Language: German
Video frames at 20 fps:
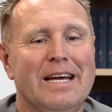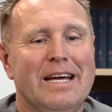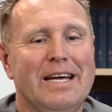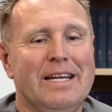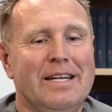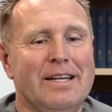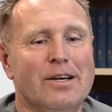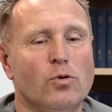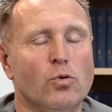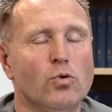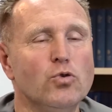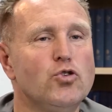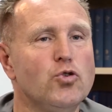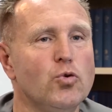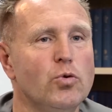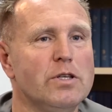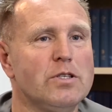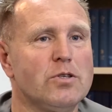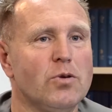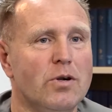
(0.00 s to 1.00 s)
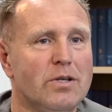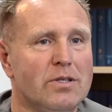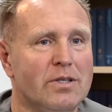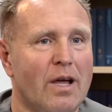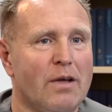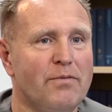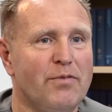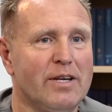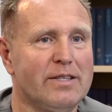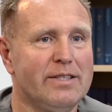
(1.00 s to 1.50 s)
In der Grundschule sollten
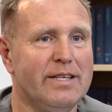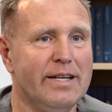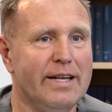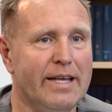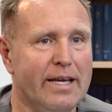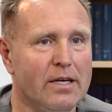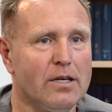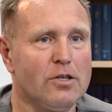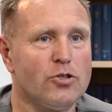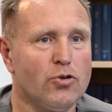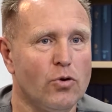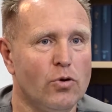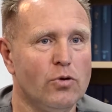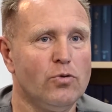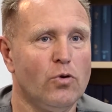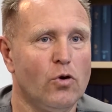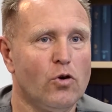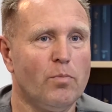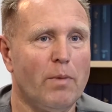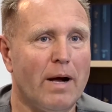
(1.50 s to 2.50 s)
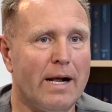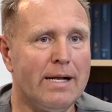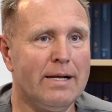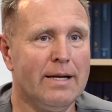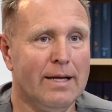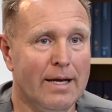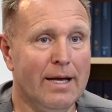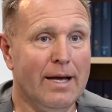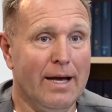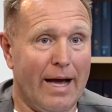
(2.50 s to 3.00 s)
einfach die Lehrer schon
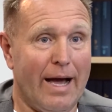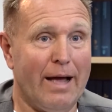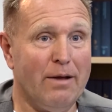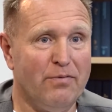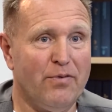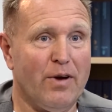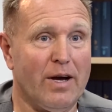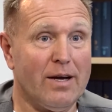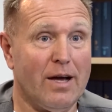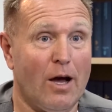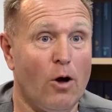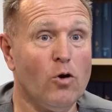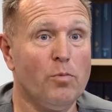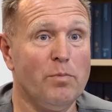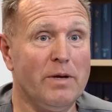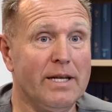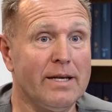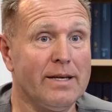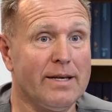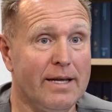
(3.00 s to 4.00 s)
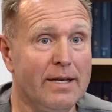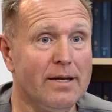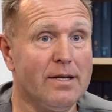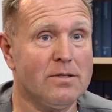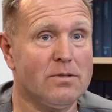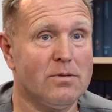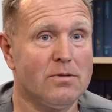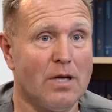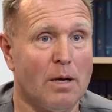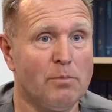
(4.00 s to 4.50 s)
nochmal einfach auch mit den
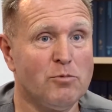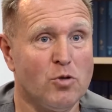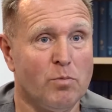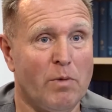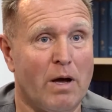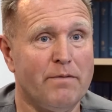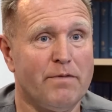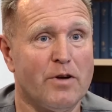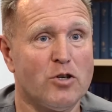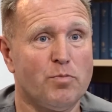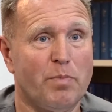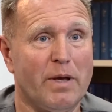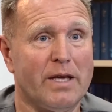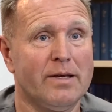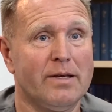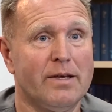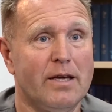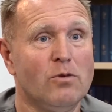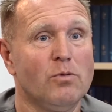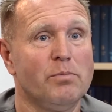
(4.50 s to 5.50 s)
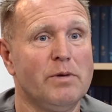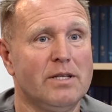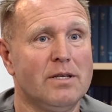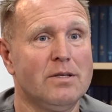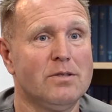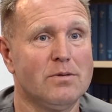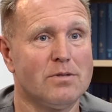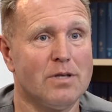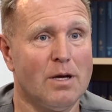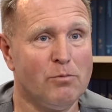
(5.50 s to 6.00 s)
Kindern Kindern zusammen zum Handwaschbecken gehen und mit
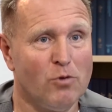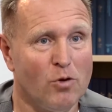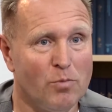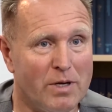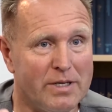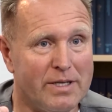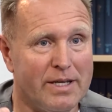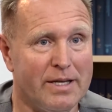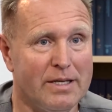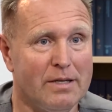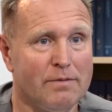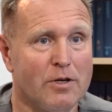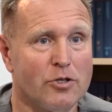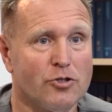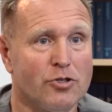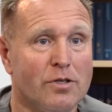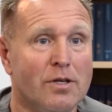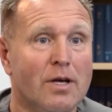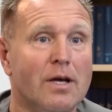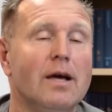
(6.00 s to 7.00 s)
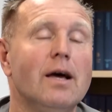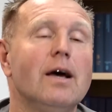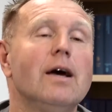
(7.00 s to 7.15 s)
denen zusammen nochmal die Hände waschen.